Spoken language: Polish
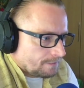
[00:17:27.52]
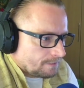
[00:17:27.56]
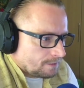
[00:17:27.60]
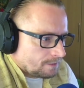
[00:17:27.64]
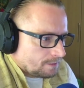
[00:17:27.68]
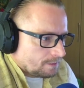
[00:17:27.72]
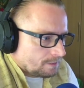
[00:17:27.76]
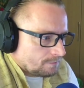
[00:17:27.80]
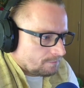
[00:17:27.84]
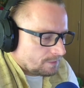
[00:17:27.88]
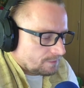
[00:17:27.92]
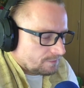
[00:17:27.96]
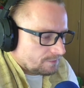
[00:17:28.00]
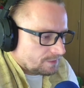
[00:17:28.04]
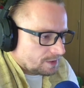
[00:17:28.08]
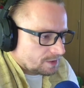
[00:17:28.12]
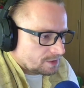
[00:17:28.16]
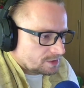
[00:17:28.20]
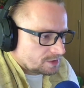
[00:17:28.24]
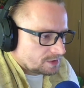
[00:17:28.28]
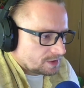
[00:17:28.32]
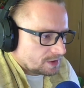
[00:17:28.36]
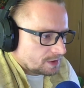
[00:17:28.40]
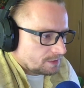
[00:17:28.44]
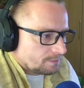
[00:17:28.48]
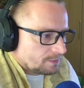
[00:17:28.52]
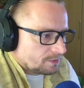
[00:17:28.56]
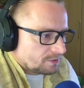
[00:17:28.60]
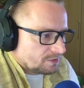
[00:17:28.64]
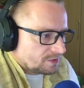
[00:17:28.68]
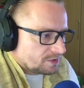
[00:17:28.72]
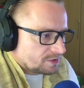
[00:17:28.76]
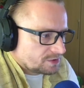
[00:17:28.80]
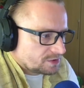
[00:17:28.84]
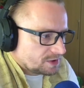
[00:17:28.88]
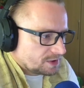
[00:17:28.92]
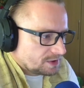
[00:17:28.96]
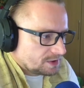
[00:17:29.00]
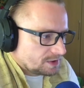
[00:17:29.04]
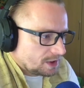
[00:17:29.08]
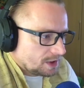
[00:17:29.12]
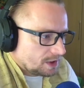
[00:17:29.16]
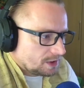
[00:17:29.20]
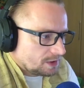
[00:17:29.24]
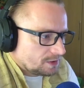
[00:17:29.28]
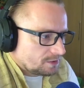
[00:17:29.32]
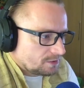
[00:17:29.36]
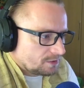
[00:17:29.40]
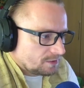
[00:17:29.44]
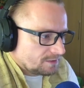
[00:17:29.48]
Wewnętrzne emocje
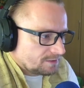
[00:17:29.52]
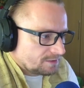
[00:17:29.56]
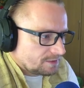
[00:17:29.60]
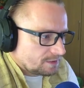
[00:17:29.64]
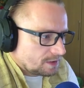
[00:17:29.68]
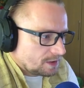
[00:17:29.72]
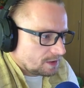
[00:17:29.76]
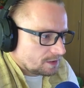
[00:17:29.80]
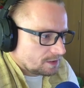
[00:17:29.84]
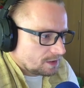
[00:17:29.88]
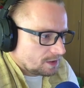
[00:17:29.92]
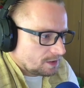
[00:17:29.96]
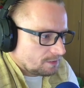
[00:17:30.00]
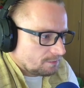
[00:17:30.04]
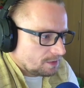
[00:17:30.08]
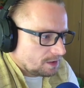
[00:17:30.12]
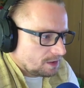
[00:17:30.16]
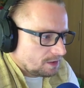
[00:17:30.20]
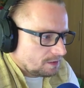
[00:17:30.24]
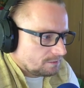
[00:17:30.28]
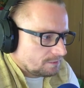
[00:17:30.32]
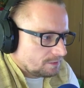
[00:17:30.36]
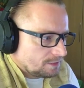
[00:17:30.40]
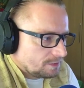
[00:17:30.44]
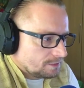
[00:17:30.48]
Chaitani to jest Radha Bhava.